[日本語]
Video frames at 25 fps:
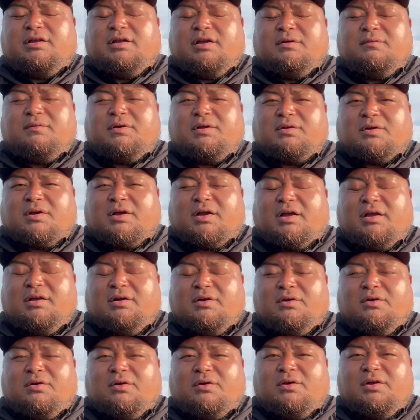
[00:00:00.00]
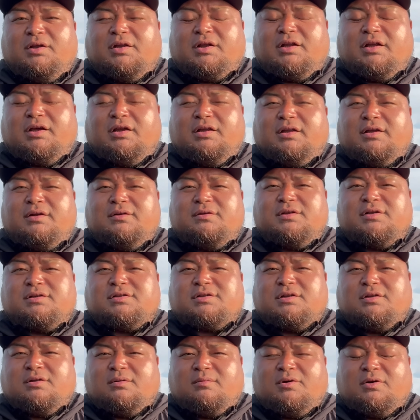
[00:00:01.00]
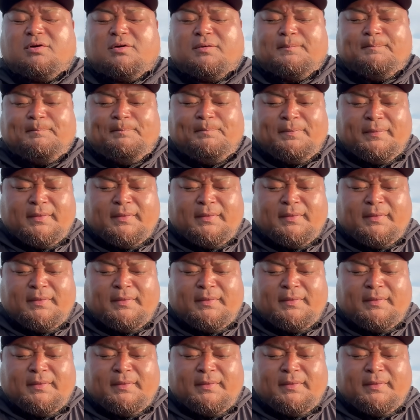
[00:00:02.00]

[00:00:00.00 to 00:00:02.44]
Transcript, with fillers: 電話とかいろいろいただいてるんですけども、